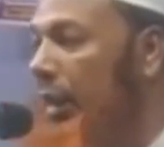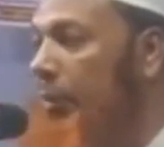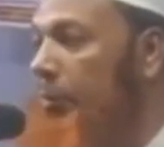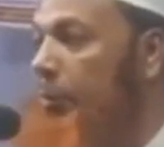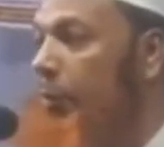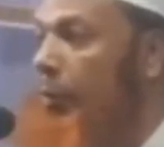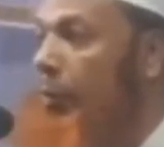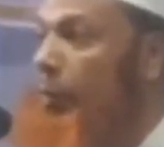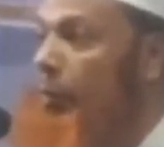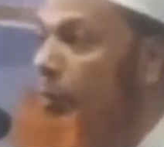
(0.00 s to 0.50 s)

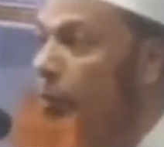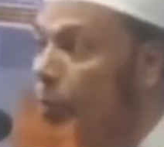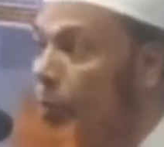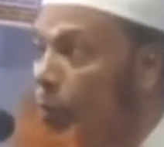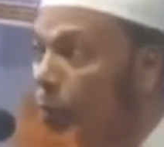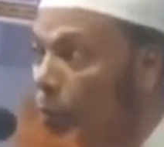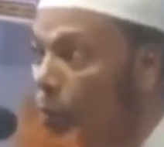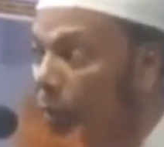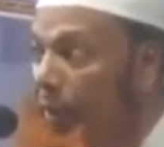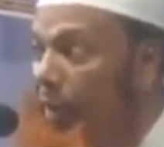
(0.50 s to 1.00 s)
এবং
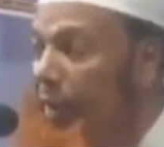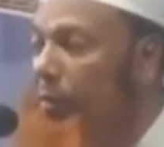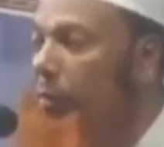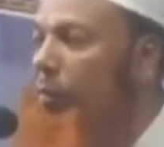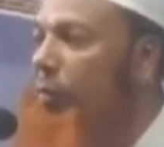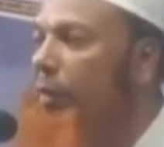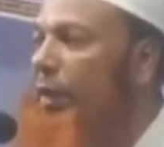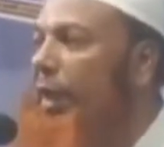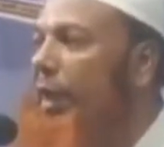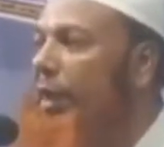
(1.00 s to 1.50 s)
ভুলেও
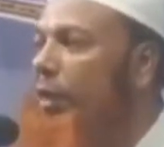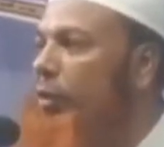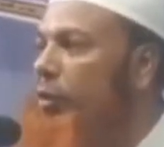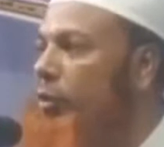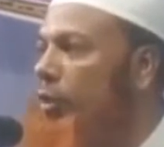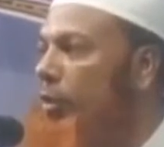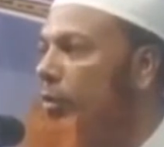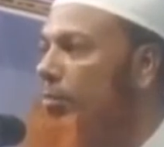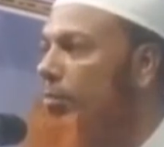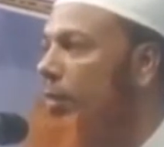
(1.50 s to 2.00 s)

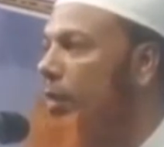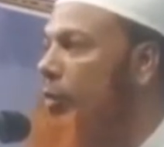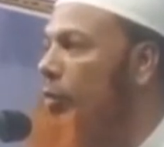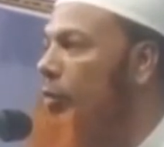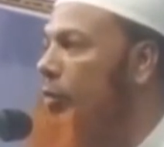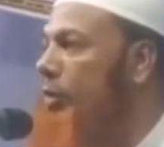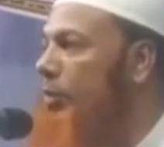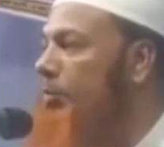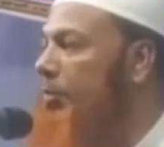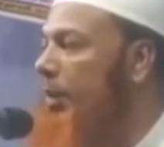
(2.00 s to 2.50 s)
একজন
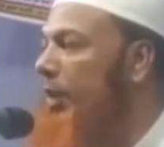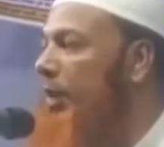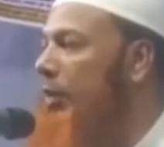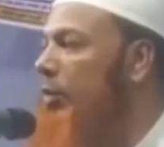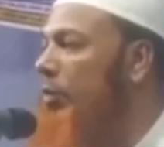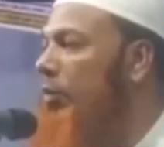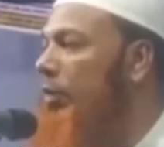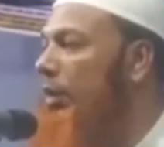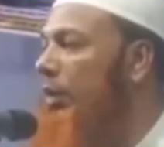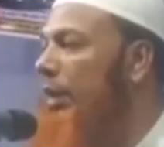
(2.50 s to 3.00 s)
মানুষ
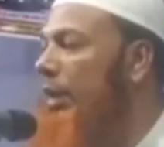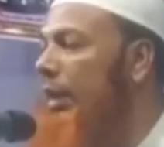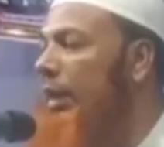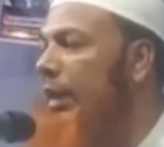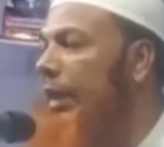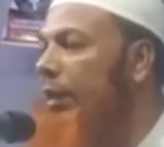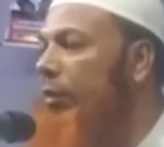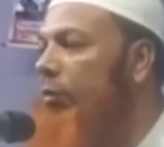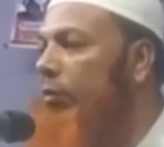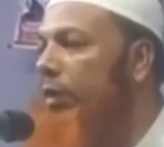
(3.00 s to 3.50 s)
ভিতর
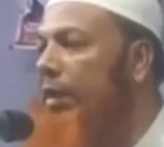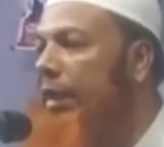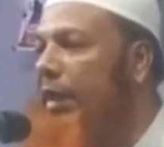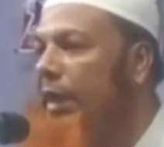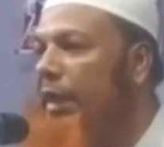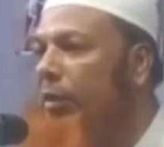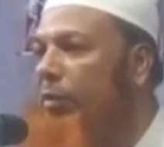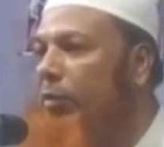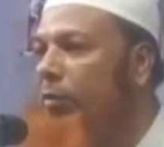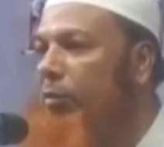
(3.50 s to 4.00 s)
থেকেও
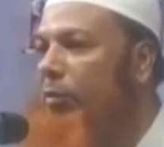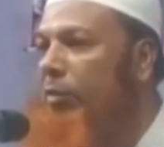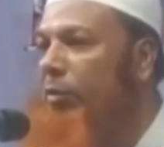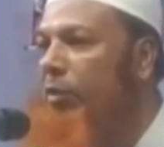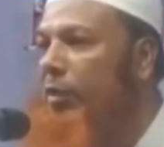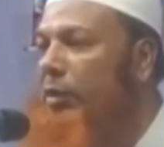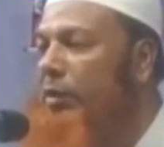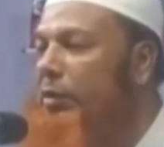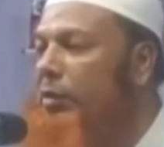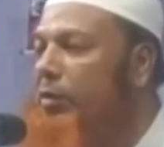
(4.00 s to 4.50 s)
কেউ
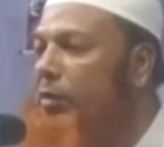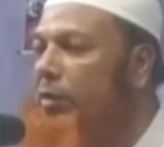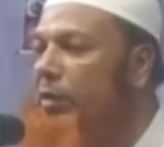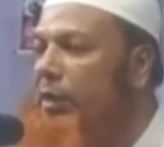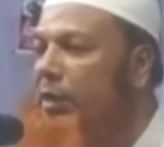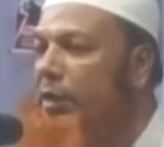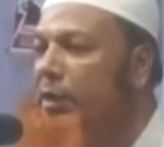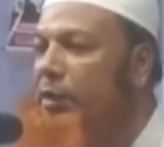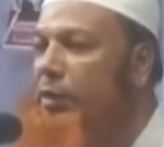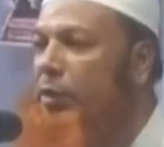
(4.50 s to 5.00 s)

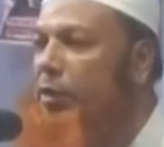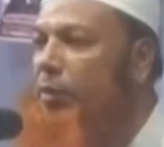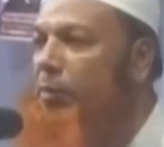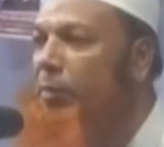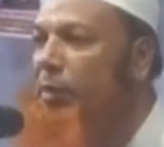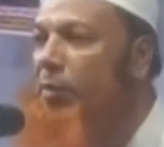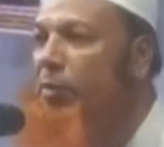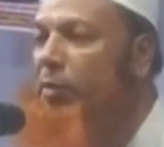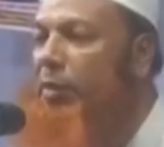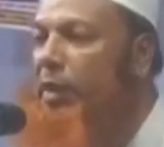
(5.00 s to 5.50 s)
হজরতের
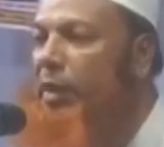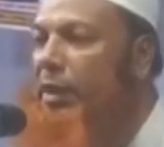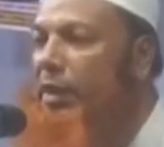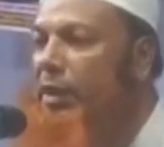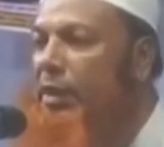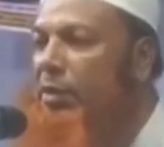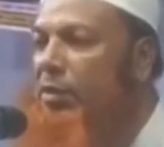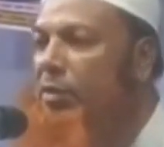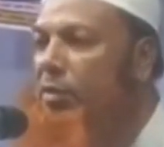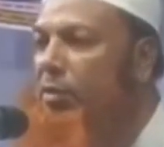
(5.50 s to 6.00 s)
ছবি
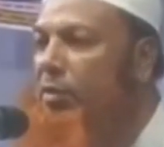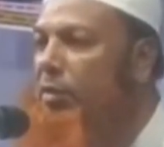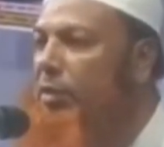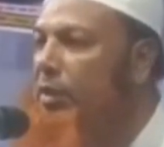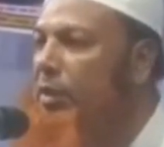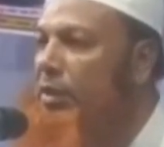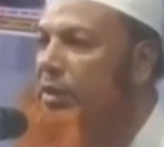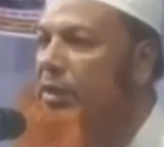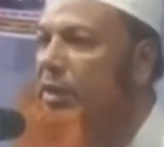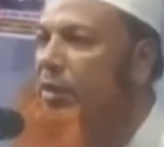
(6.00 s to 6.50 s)
উঠানোর জন্য
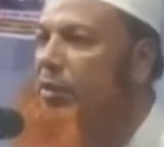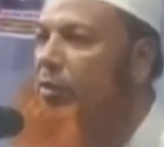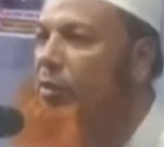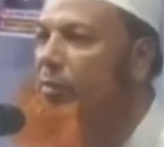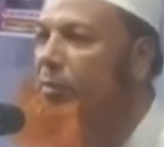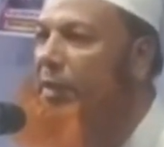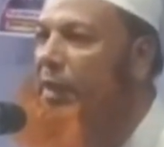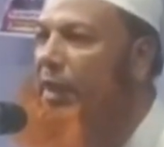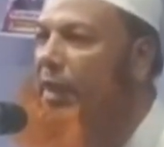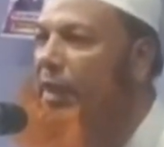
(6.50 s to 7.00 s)
চেষ্টা
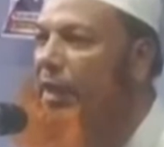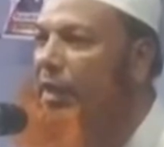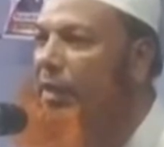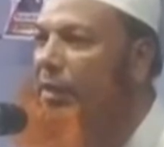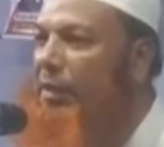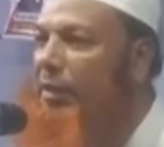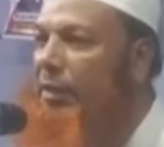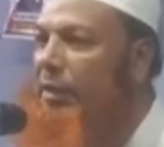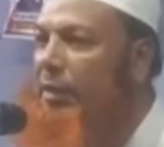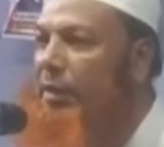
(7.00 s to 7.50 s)
করবেন না
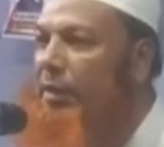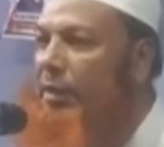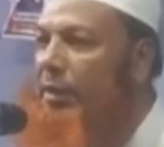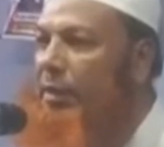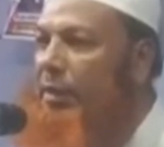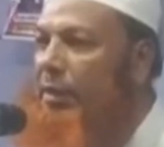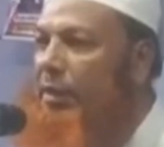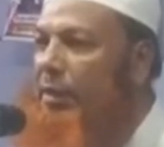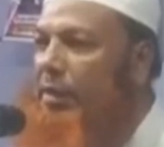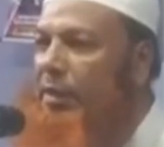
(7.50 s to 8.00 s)

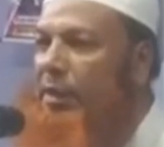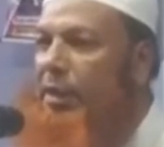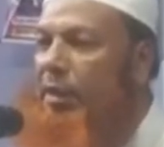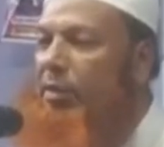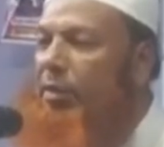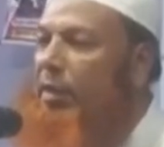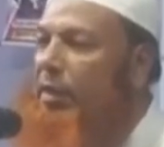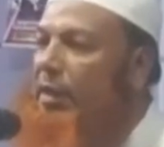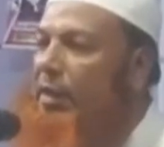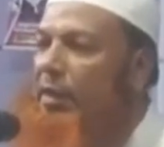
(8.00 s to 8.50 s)

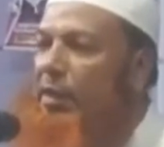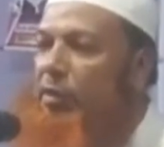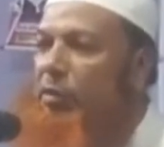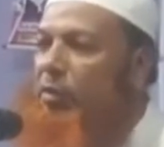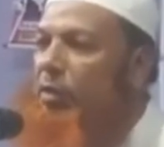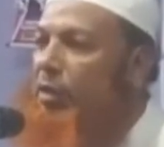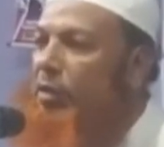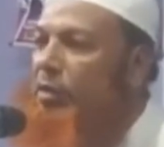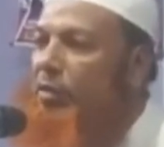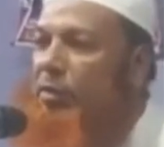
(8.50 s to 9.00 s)
তাহলে কিন্তু
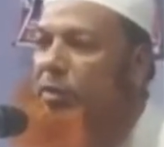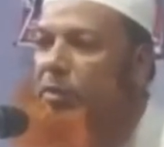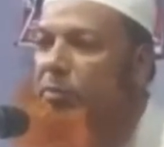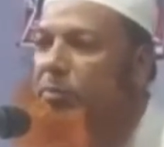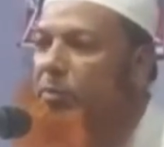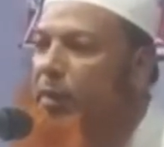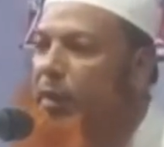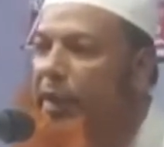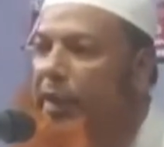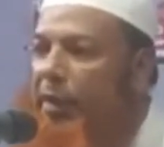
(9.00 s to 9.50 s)
হজরত
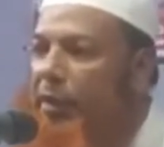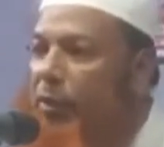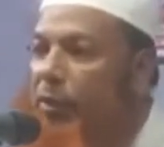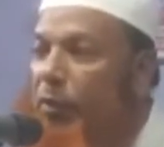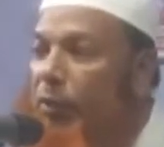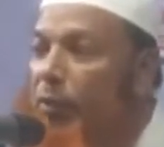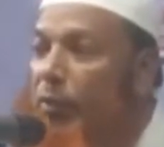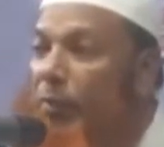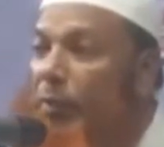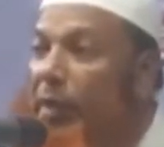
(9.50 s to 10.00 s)
বয়ান
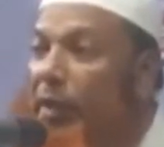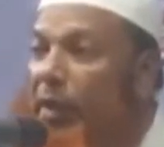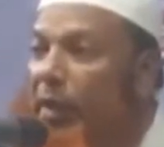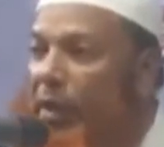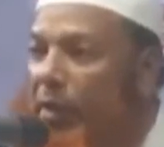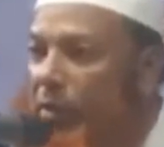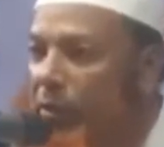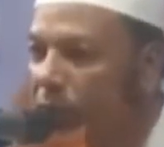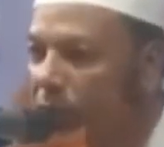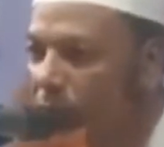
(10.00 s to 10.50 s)
করবেন
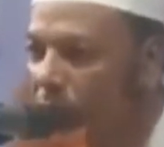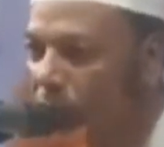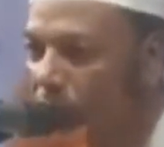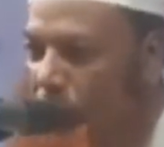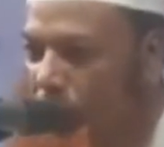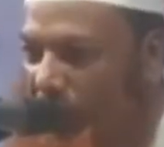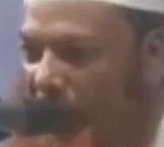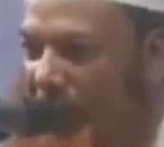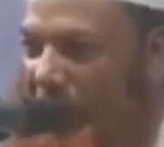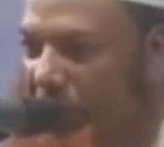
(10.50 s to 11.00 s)
না হয়তো
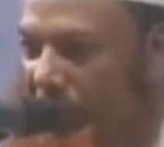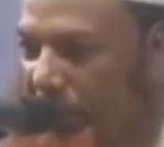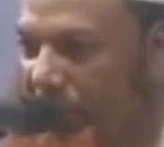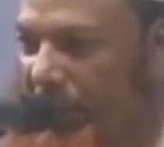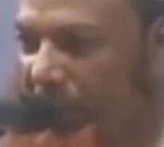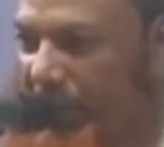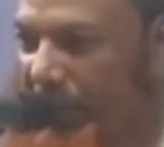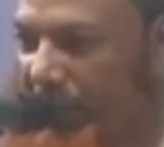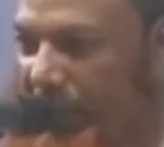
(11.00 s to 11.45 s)
চলে যাবে